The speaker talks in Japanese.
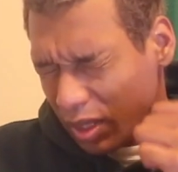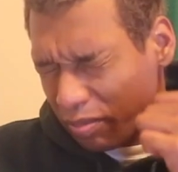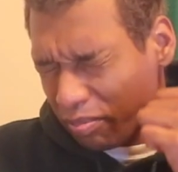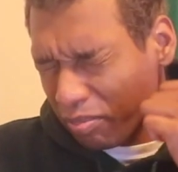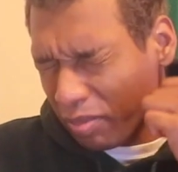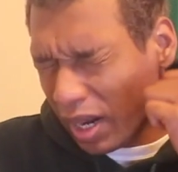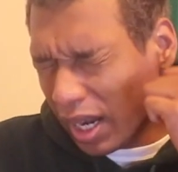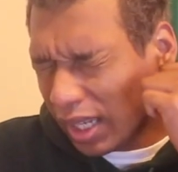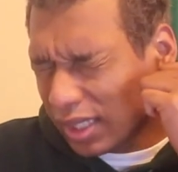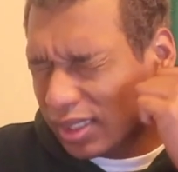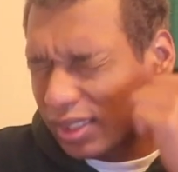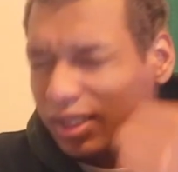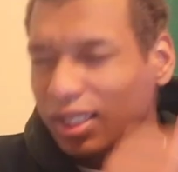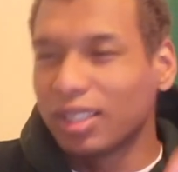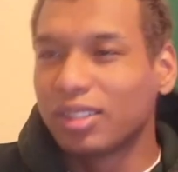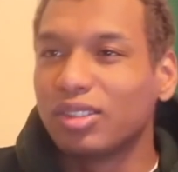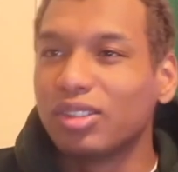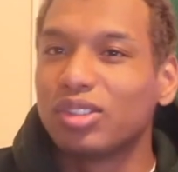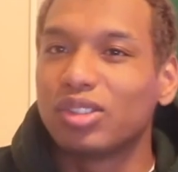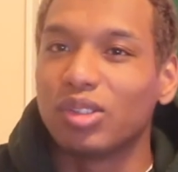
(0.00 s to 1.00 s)
マジで
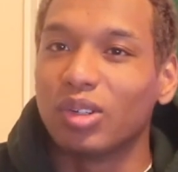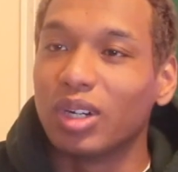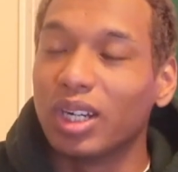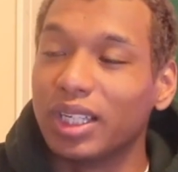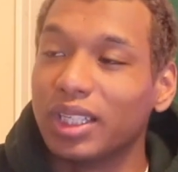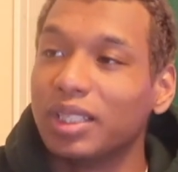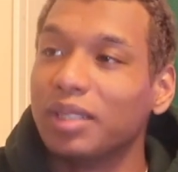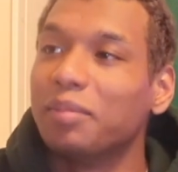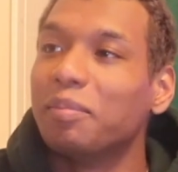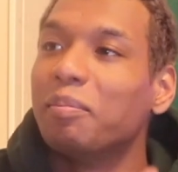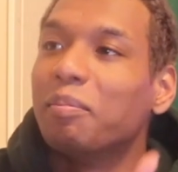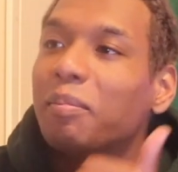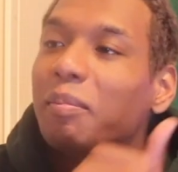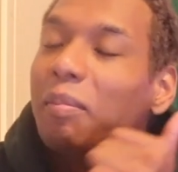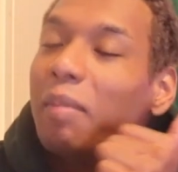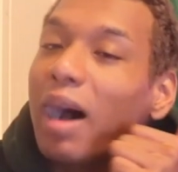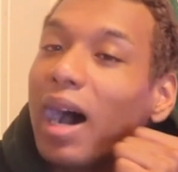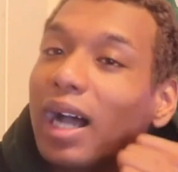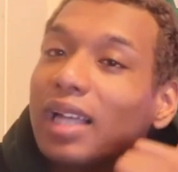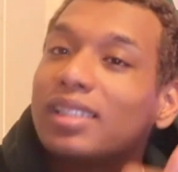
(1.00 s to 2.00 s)
クッションがいい。
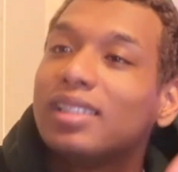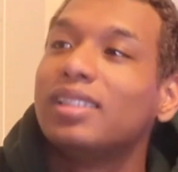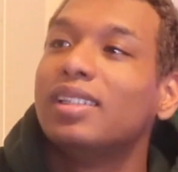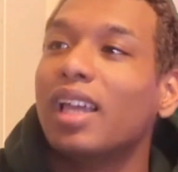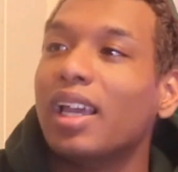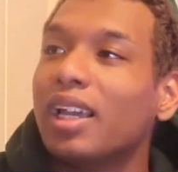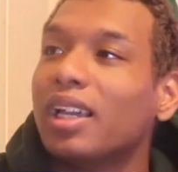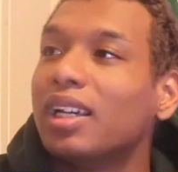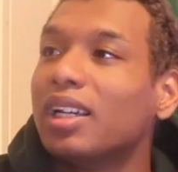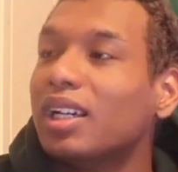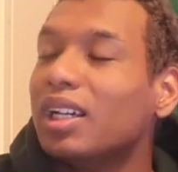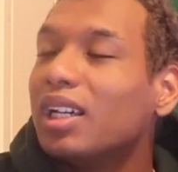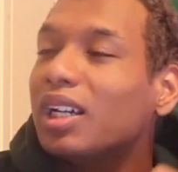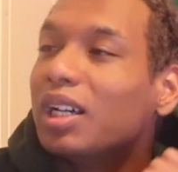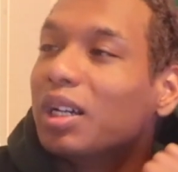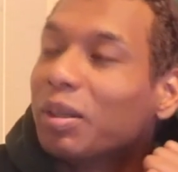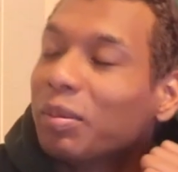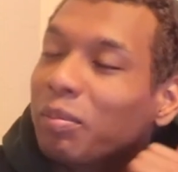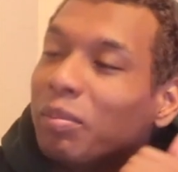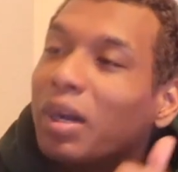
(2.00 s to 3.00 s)
マジで。
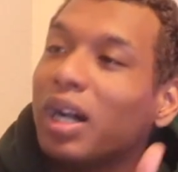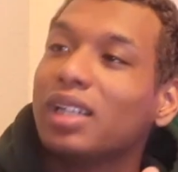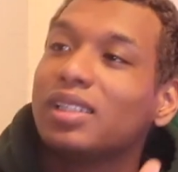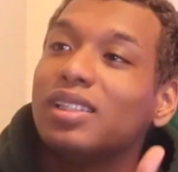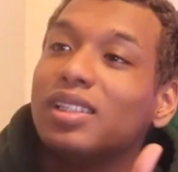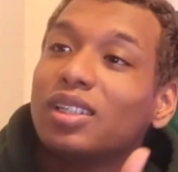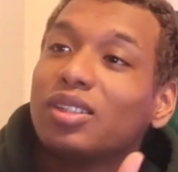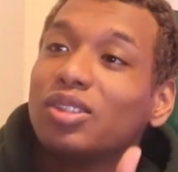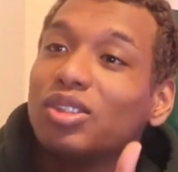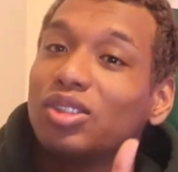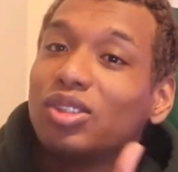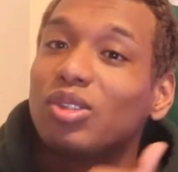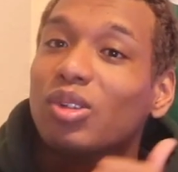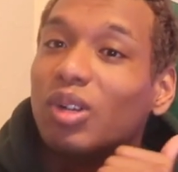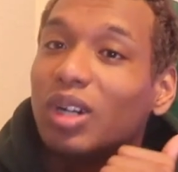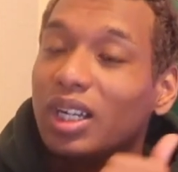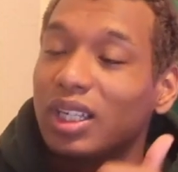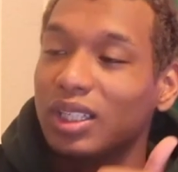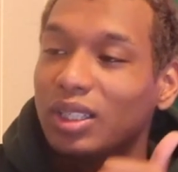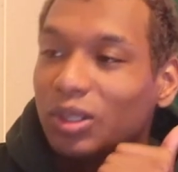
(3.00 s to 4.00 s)
マジで
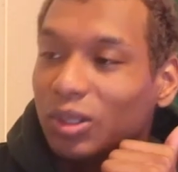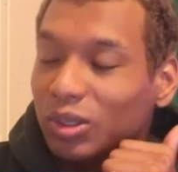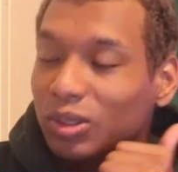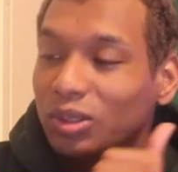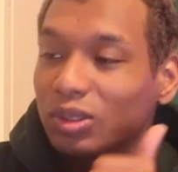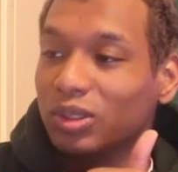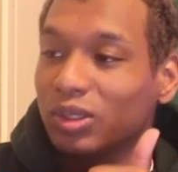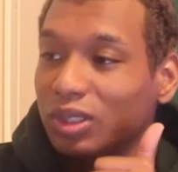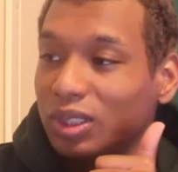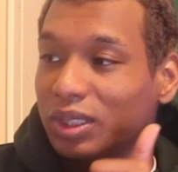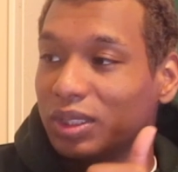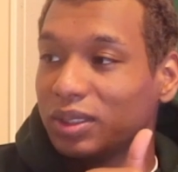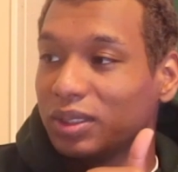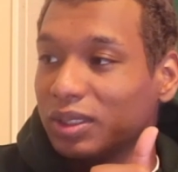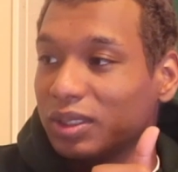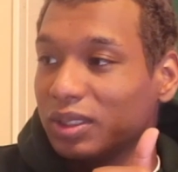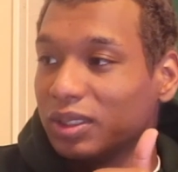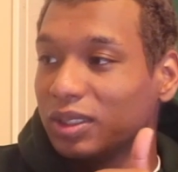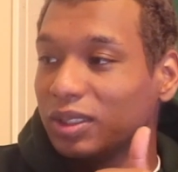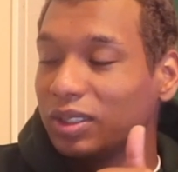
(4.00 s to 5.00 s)
クッションがいい。本当に。
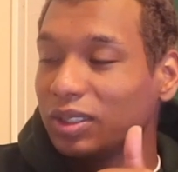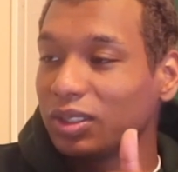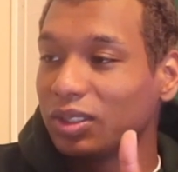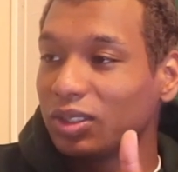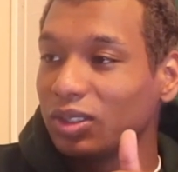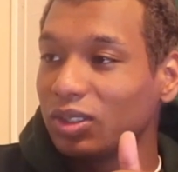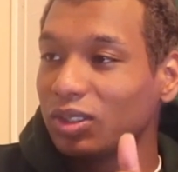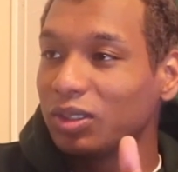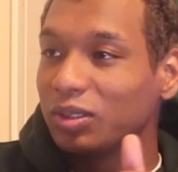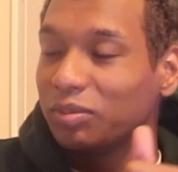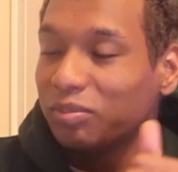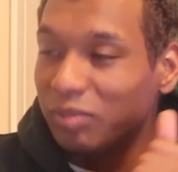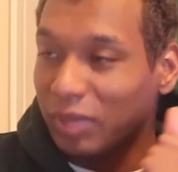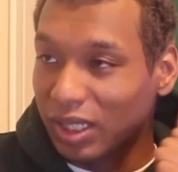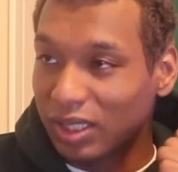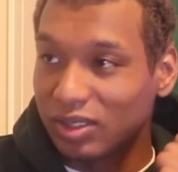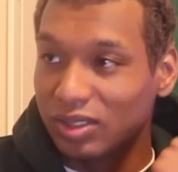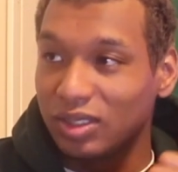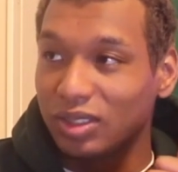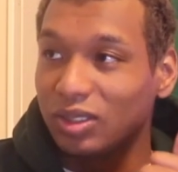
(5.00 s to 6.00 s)

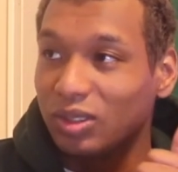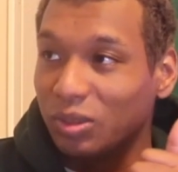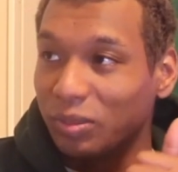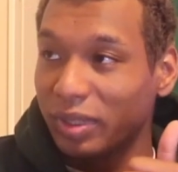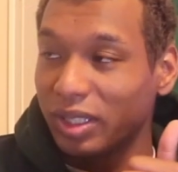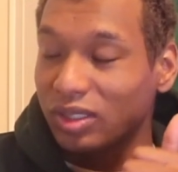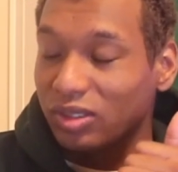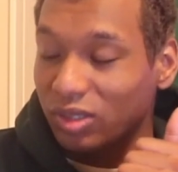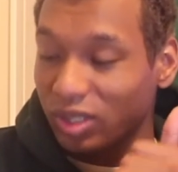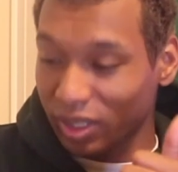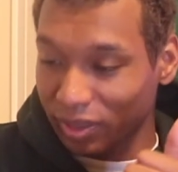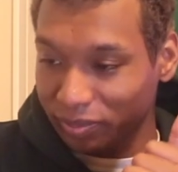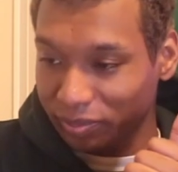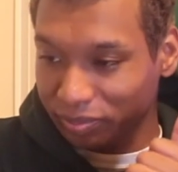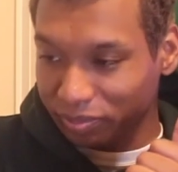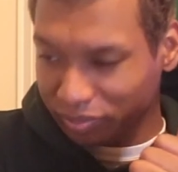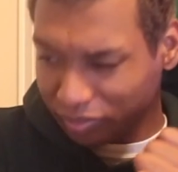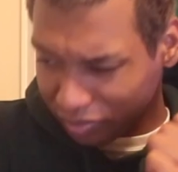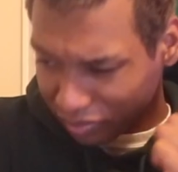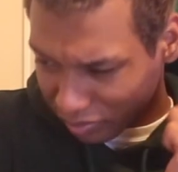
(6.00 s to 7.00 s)
まず1個目、それ。
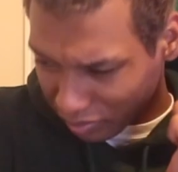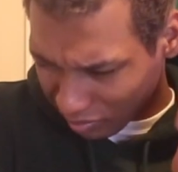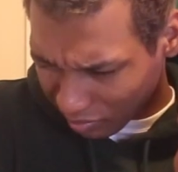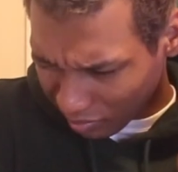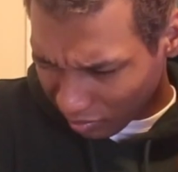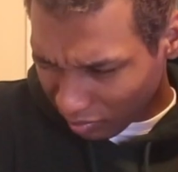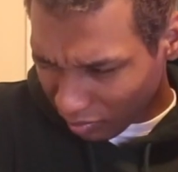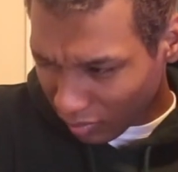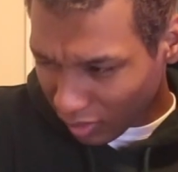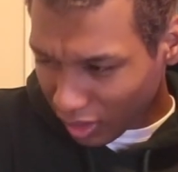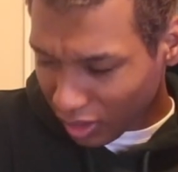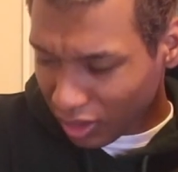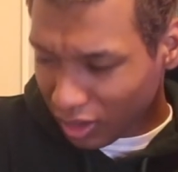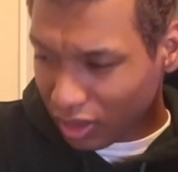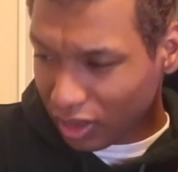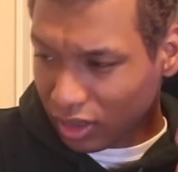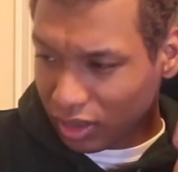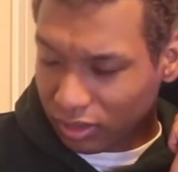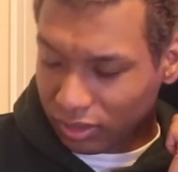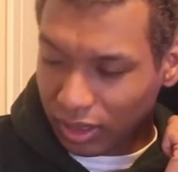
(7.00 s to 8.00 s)

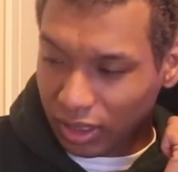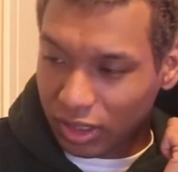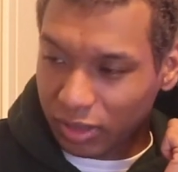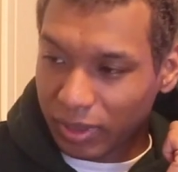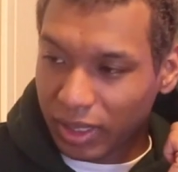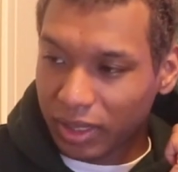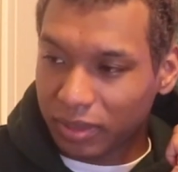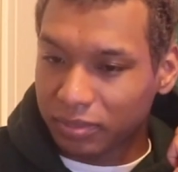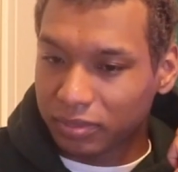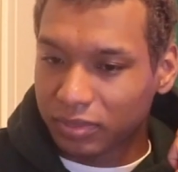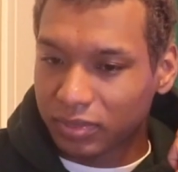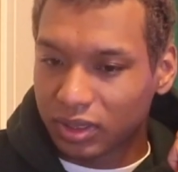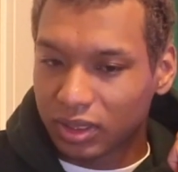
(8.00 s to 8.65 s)
2つ目。